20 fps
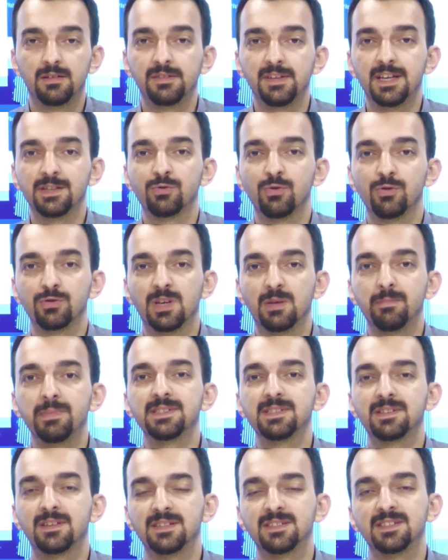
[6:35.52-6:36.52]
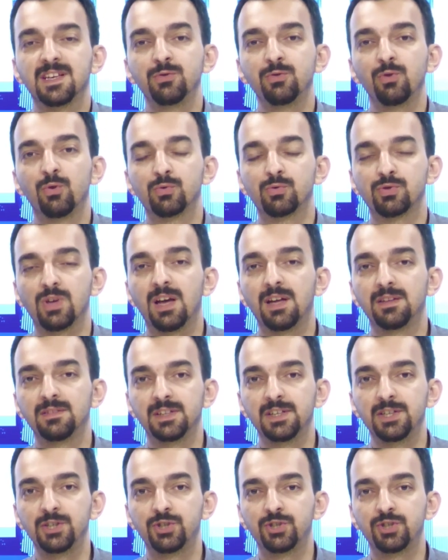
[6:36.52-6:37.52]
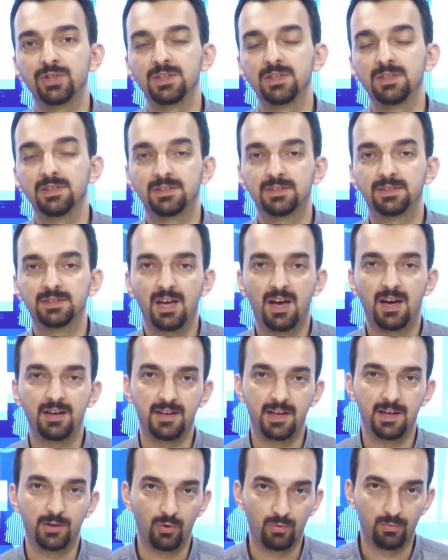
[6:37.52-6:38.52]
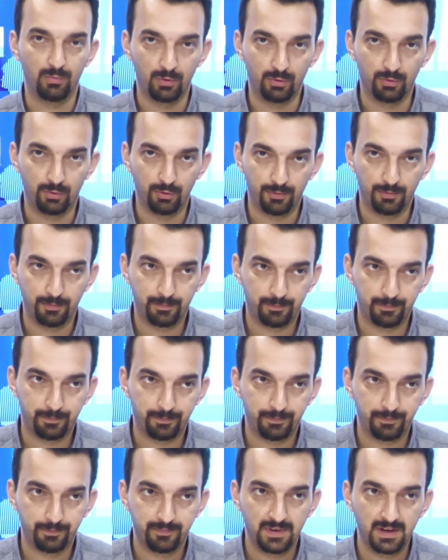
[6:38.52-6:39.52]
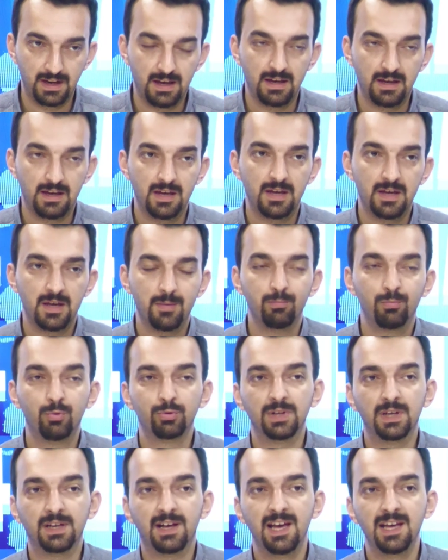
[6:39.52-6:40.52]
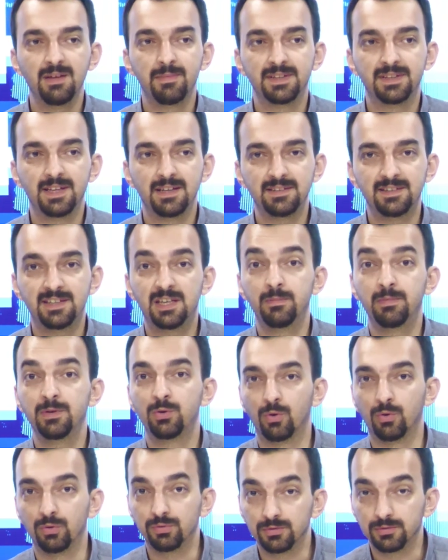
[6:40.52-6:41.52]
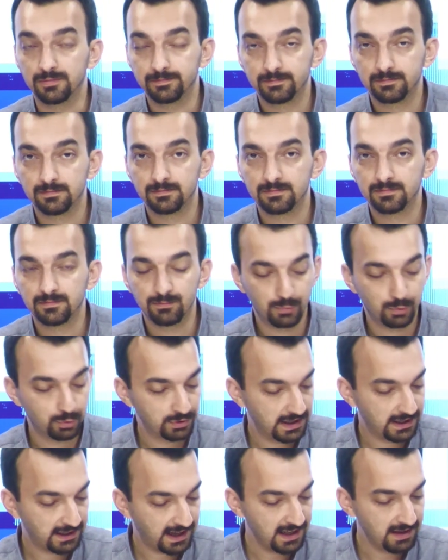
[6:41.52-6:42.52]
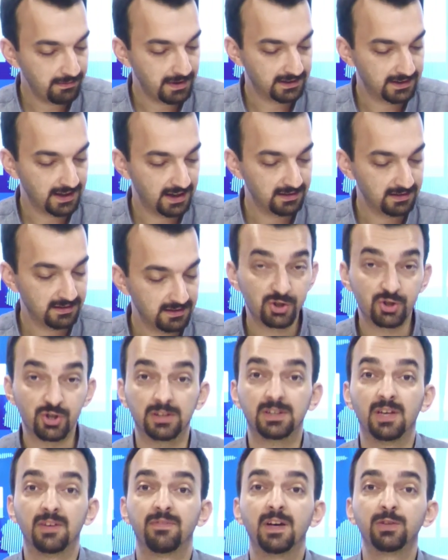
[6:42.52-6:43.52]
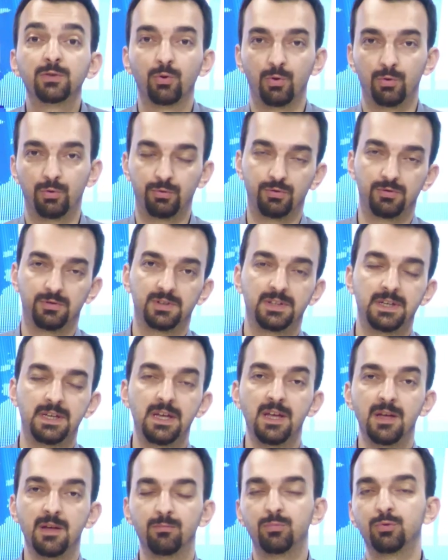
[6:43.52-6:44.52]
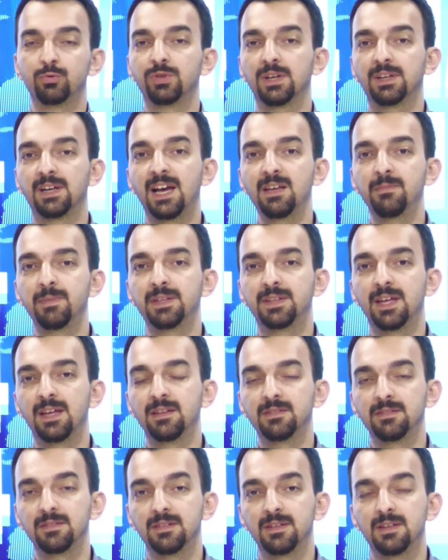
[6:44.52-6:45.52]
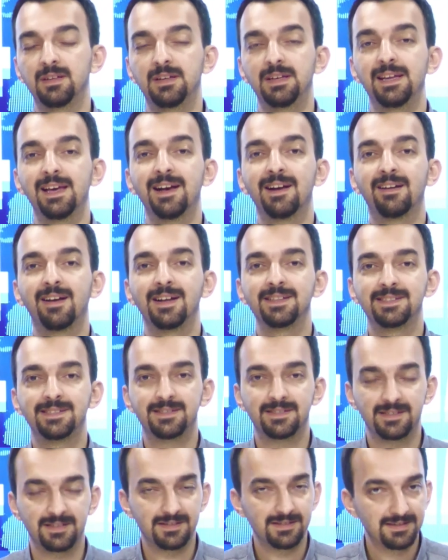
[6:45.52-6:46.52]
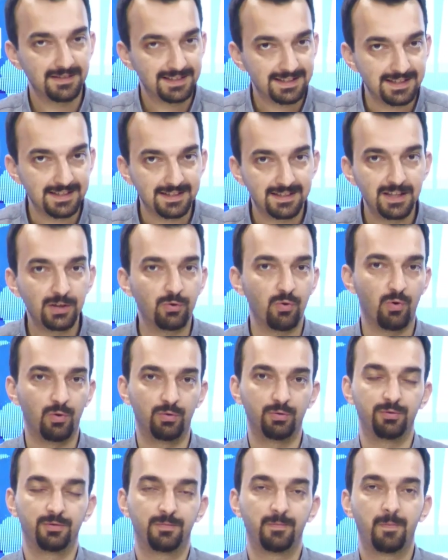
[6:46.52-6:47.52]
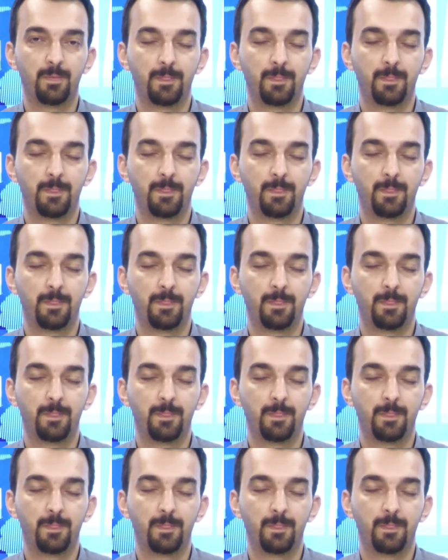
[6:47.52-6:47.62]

nasıl olsa biz kazanıyoruz anlayışı tarihe gömüldü. Burada kaybeden kibir oldu. Burada kaybeden şatafat oldu. Burada kaybeden liyakatsizlik oldu.